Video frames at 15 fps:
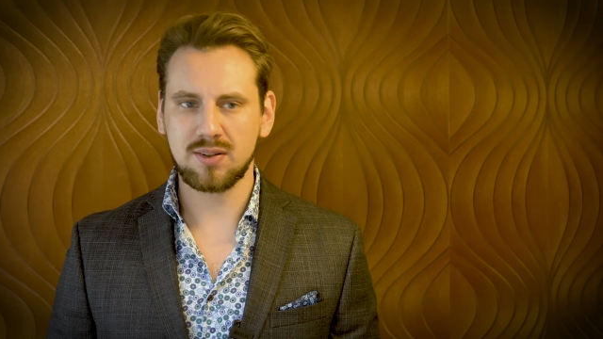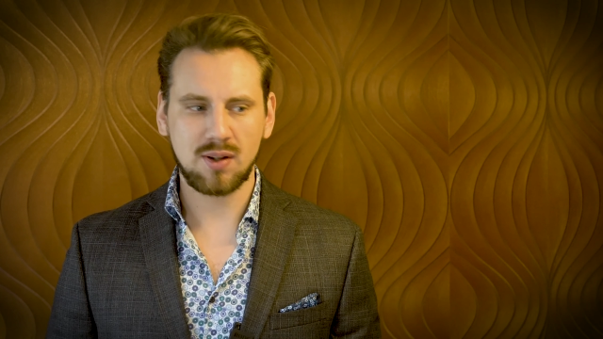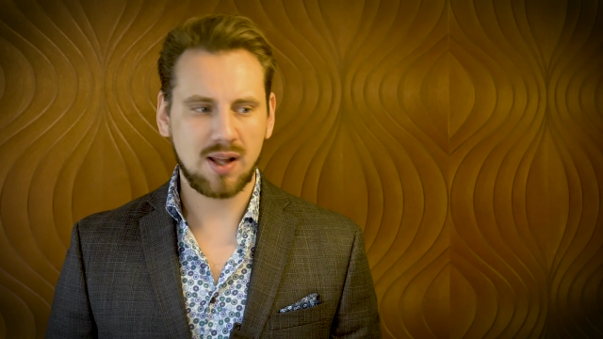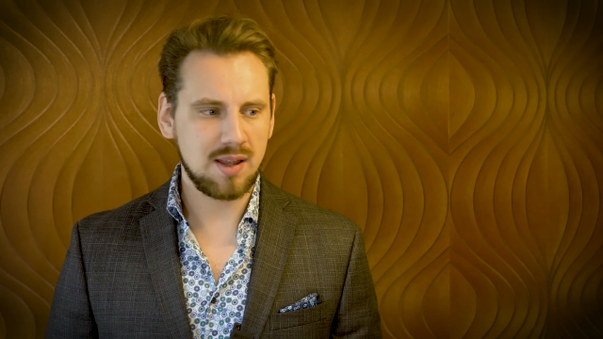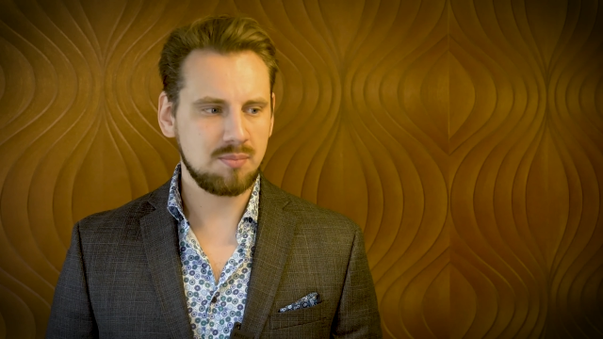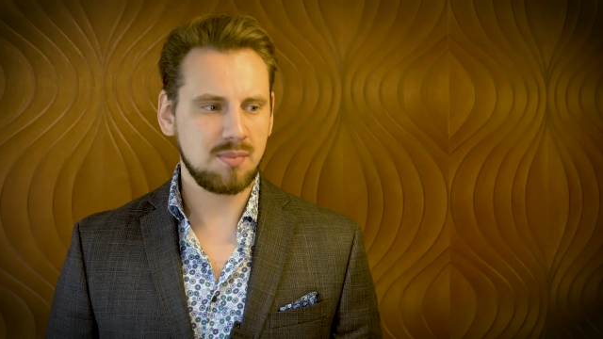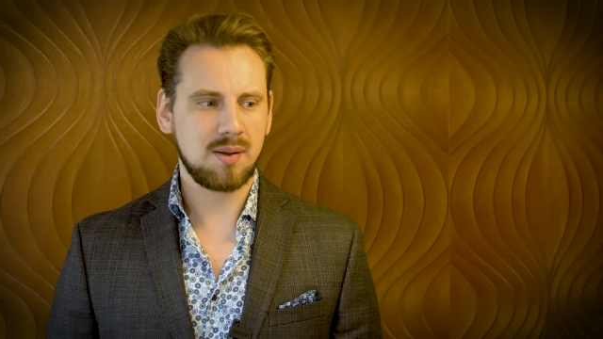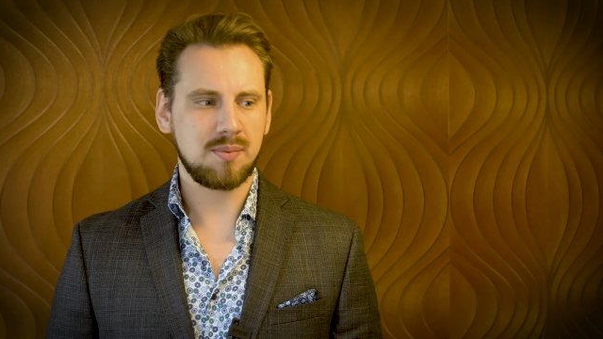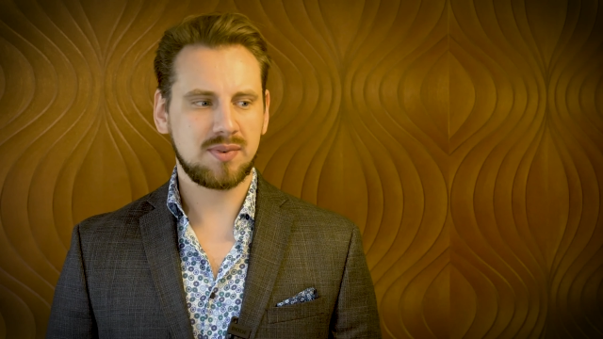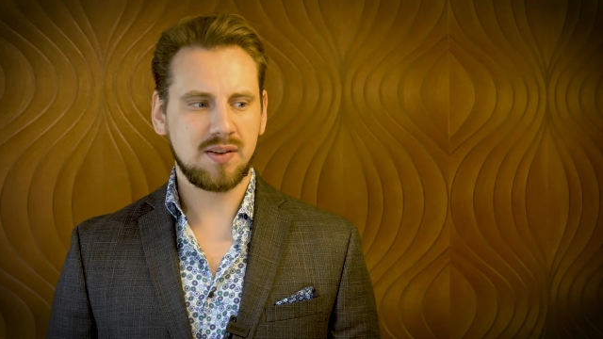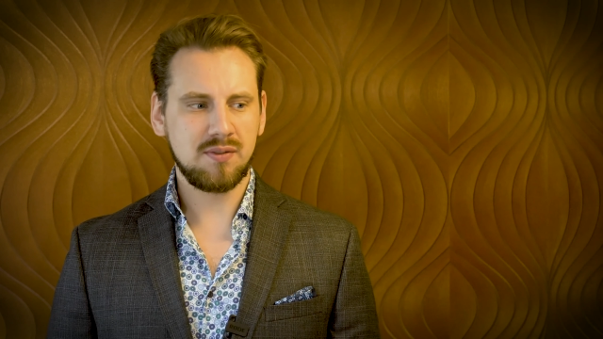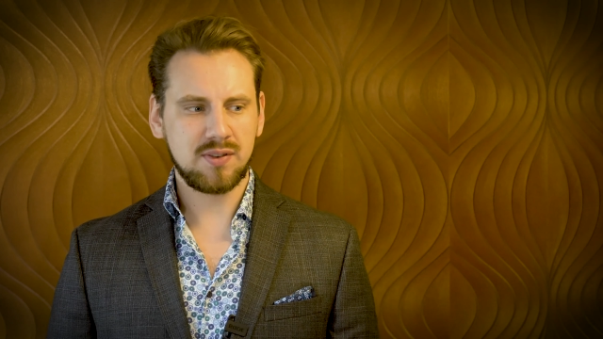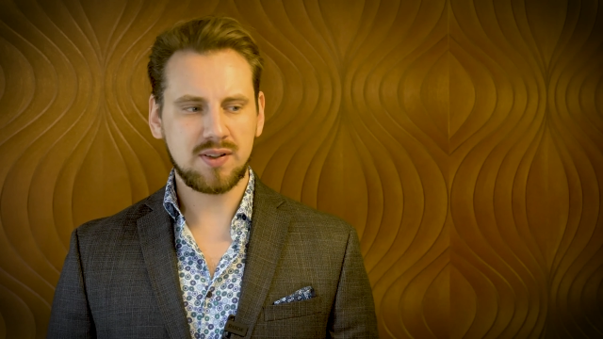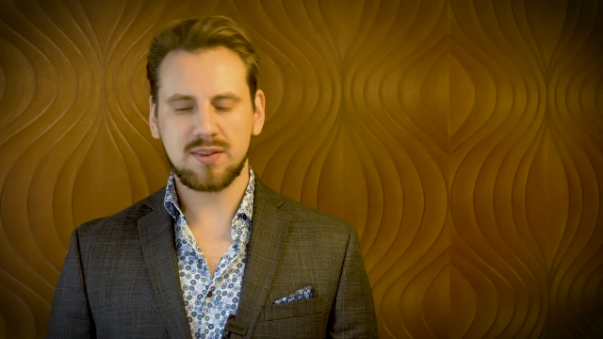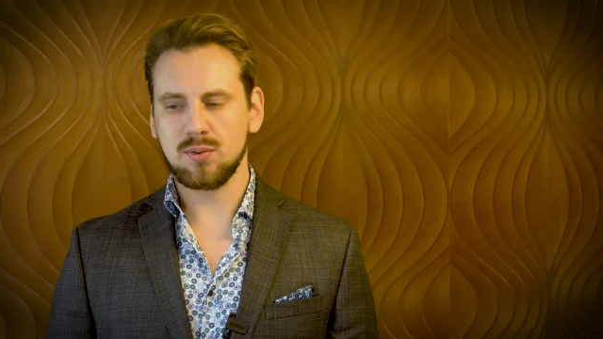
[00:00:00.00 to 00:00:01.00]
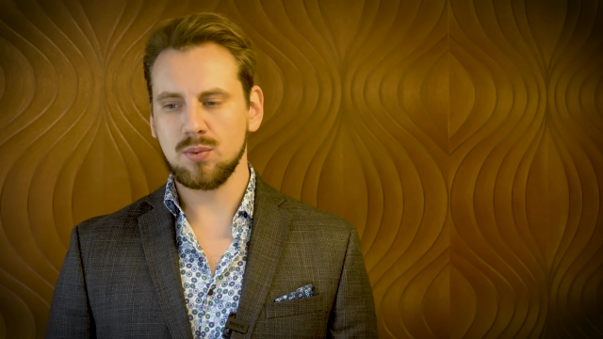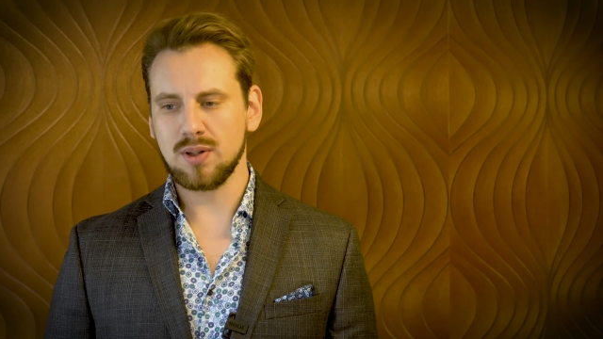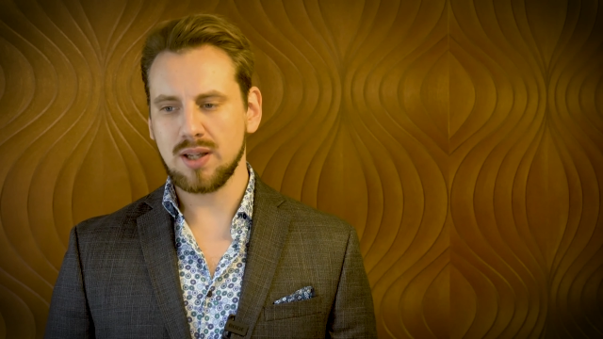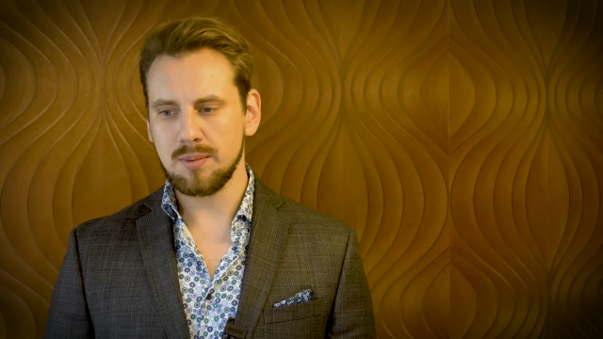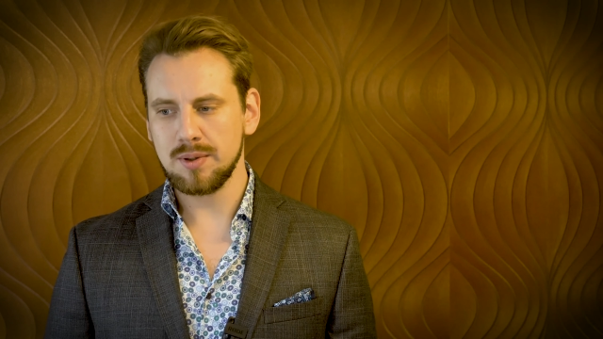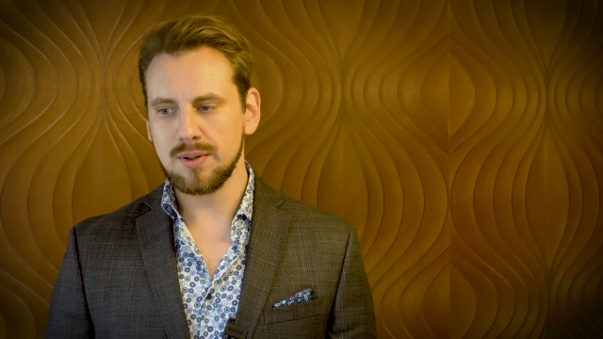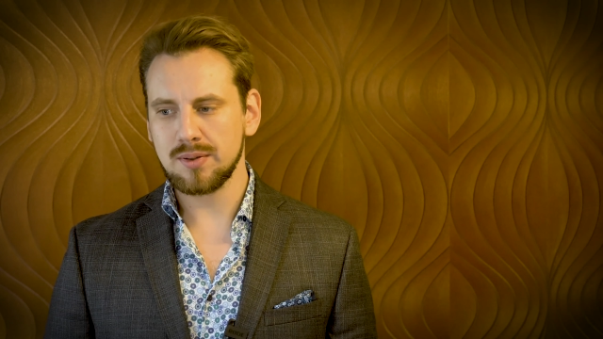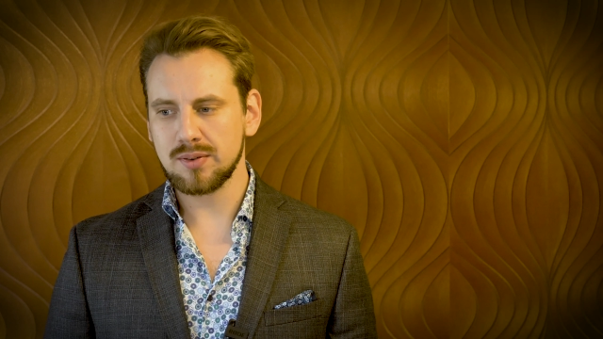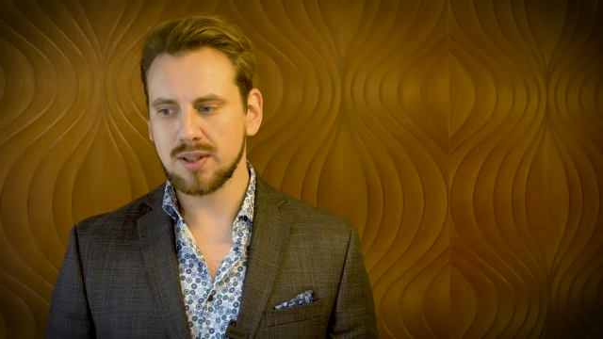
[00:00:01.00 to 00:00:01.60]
zu allem meinen Senf dazugebe,